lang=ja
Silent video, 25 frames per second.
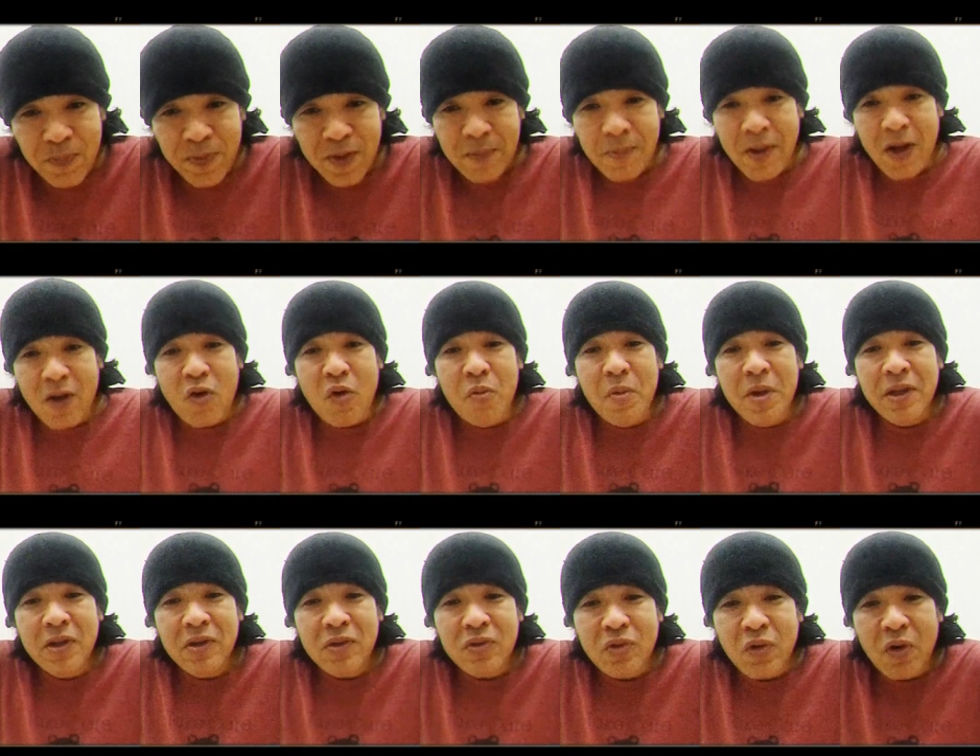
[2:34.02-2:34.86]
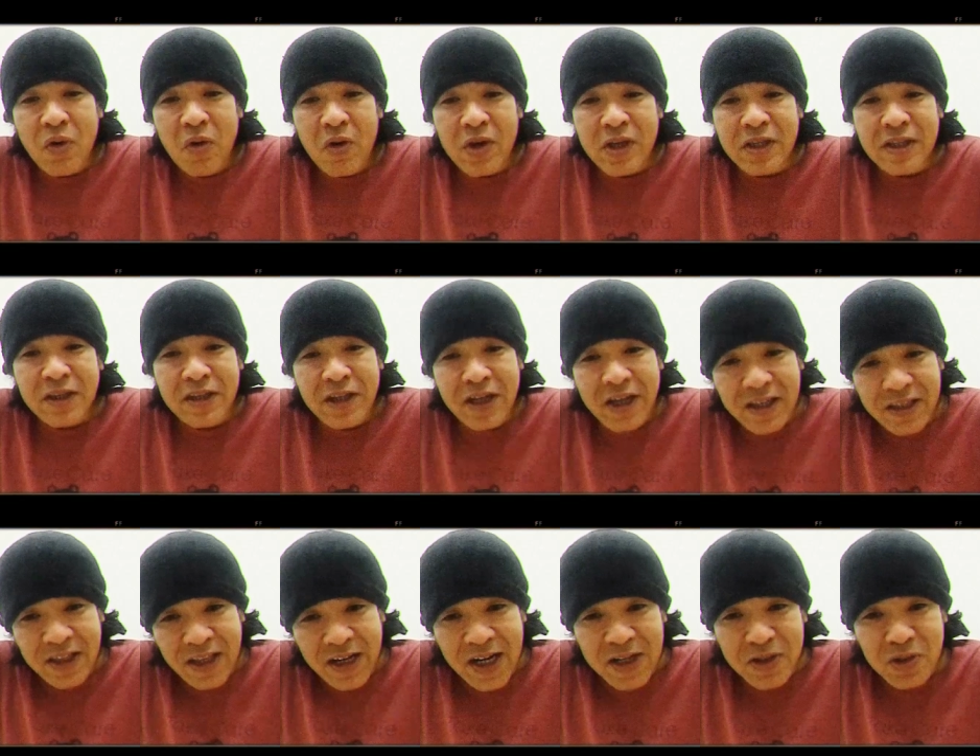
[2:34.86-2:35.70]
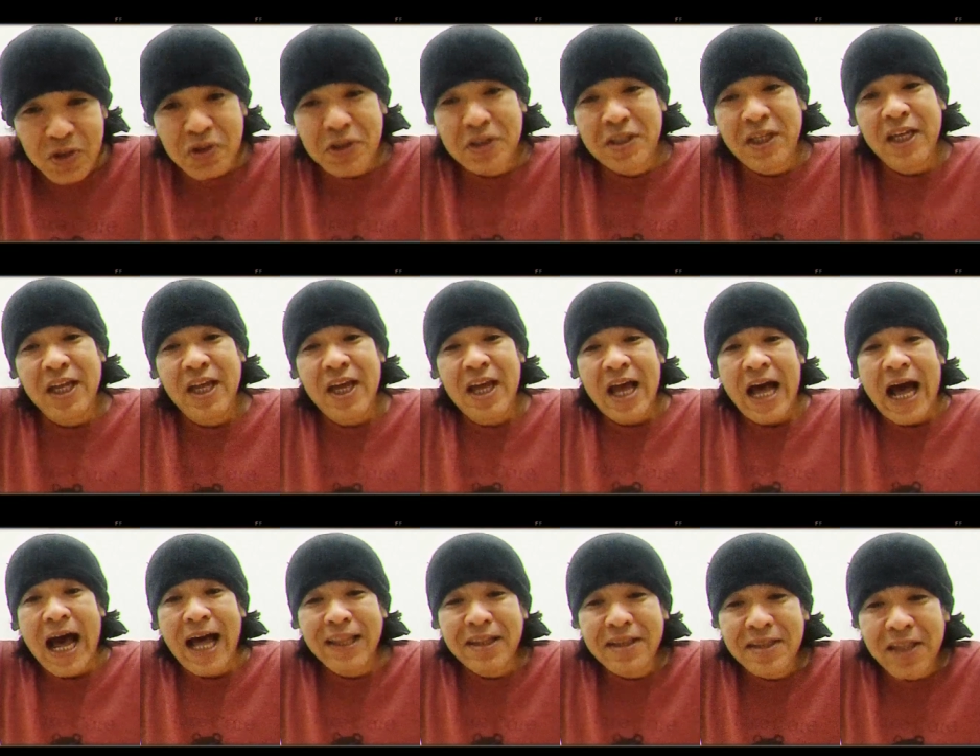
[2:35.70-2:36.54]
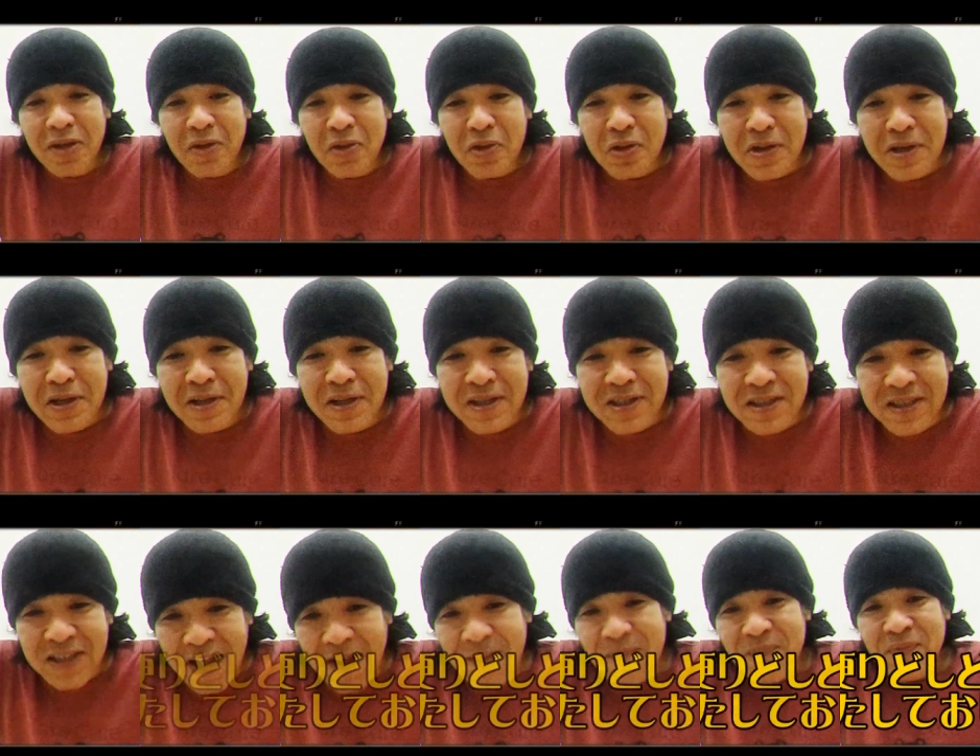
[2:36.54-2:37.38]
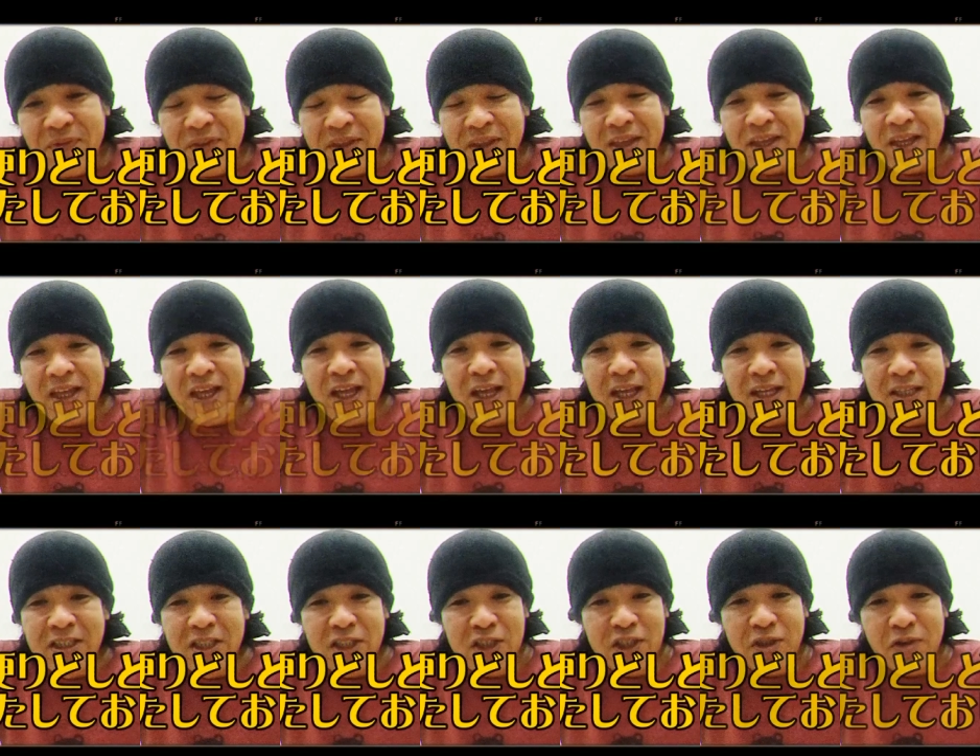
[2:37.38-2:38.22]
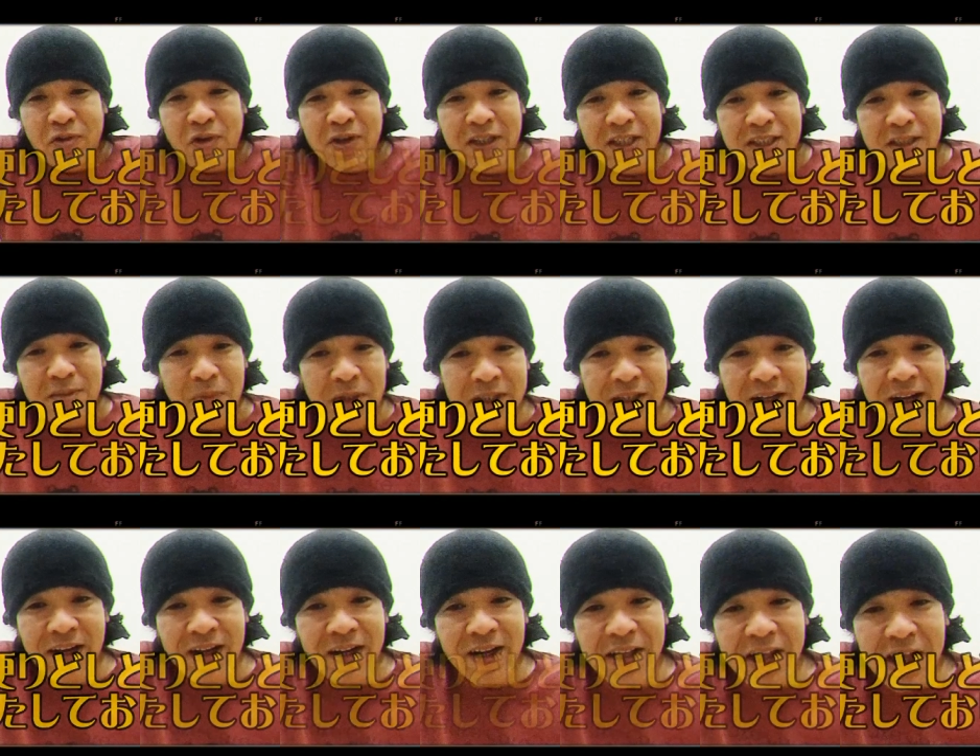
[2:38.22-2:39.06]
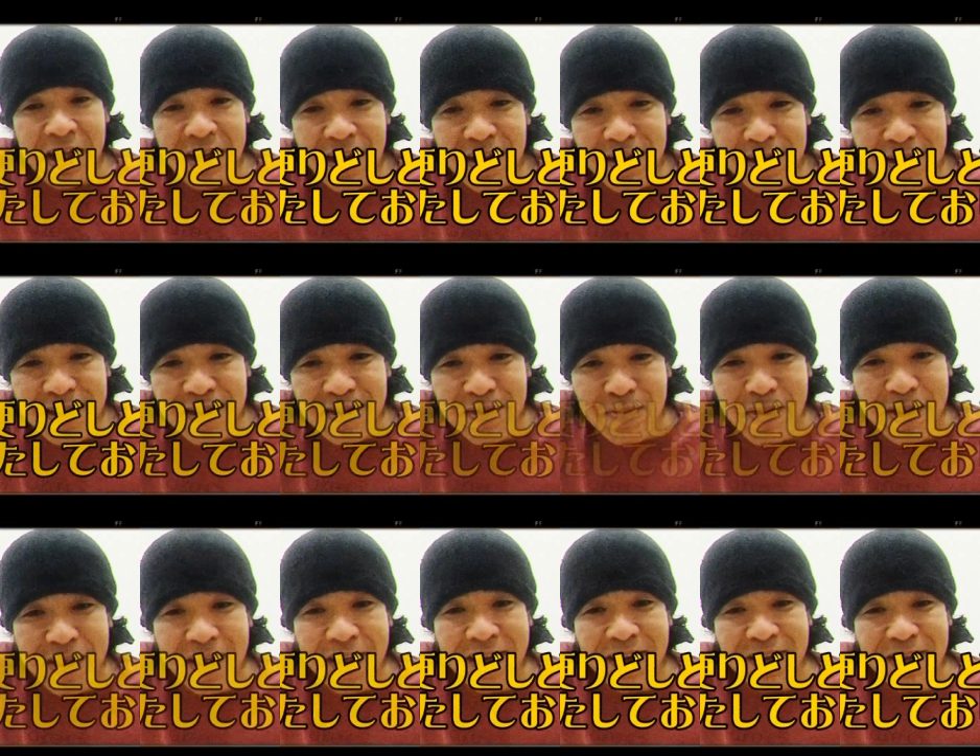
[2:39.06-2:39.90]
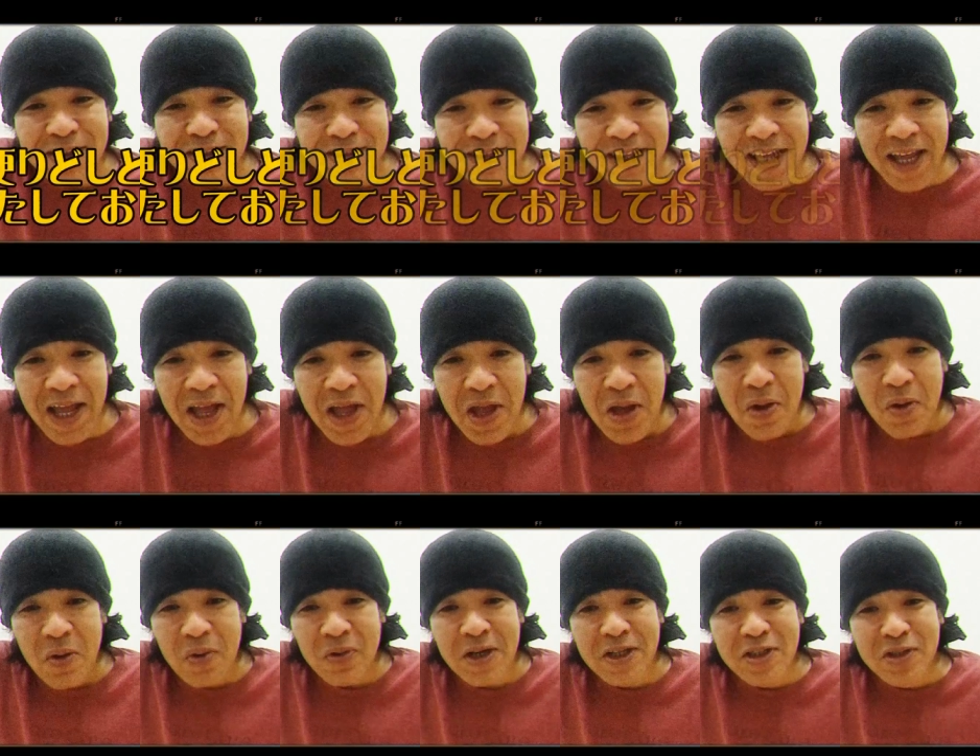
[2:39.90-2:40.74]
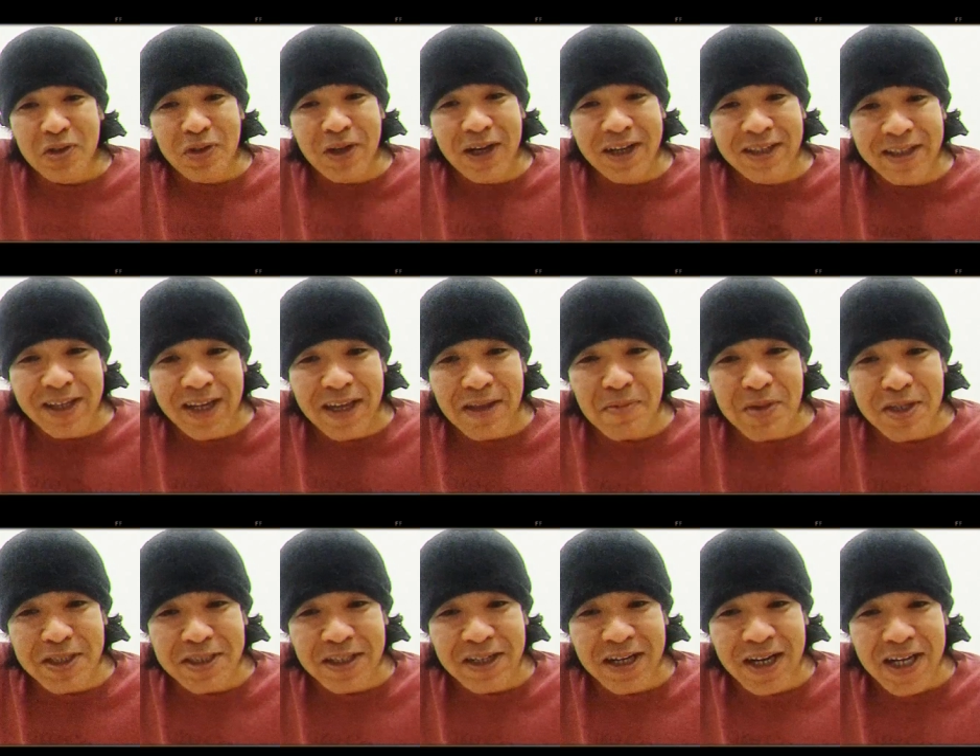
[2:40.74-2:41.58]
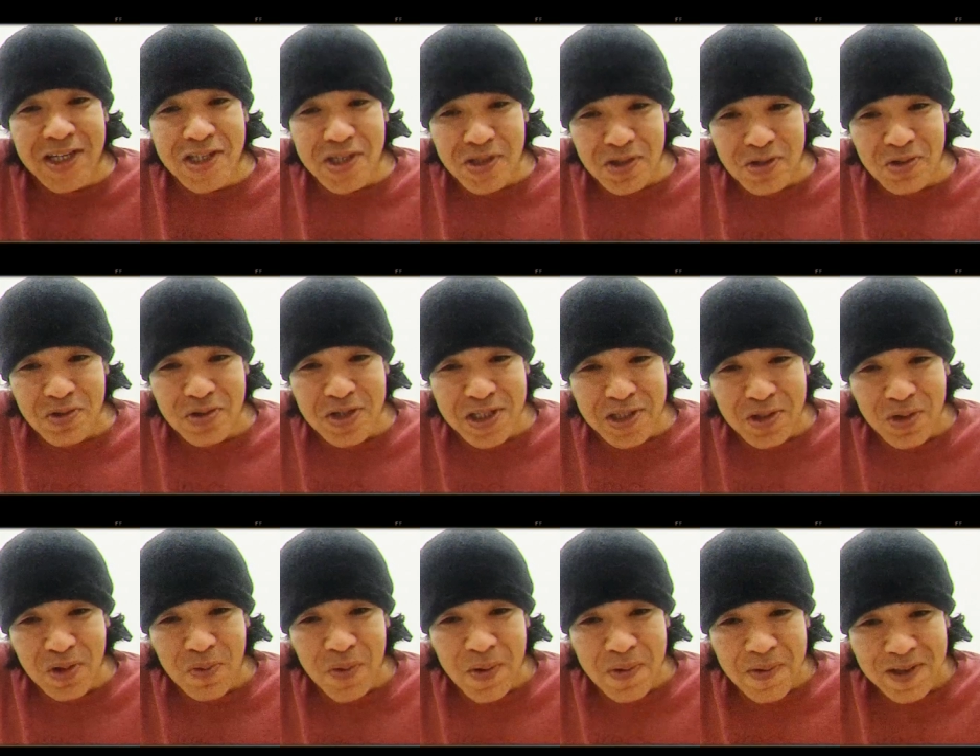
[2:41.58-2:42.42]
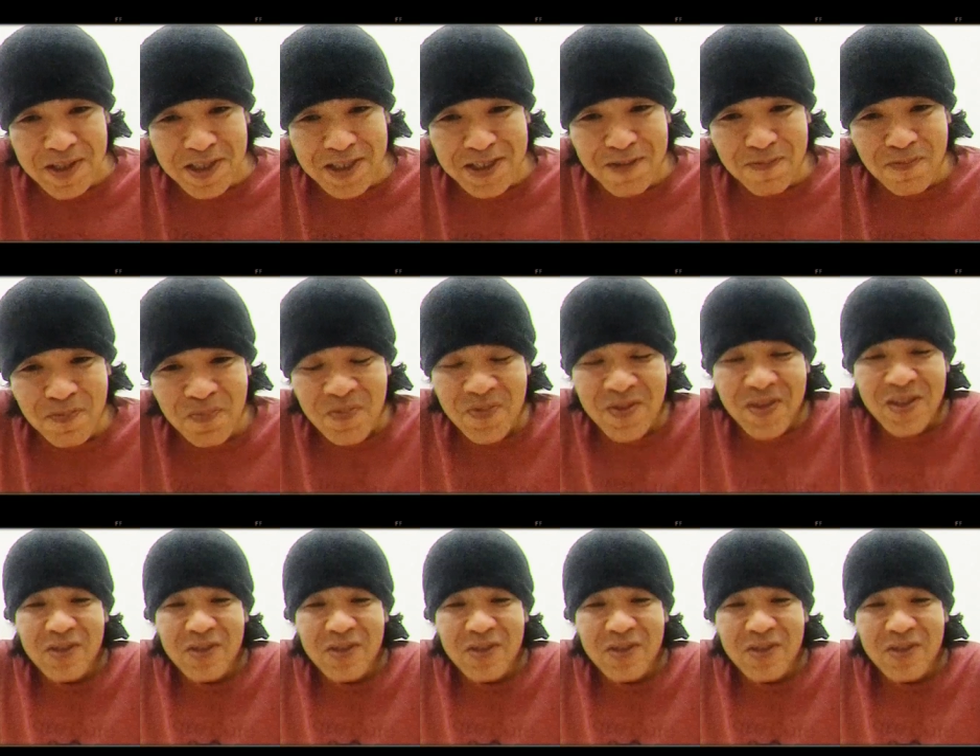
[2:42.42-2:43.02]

まあ、コメントをいただけたら、そして、会った時にですね、えー、実は私まだガラケーなんです、みたいなですね、同じような方がいましたら非常に嬉しく思います。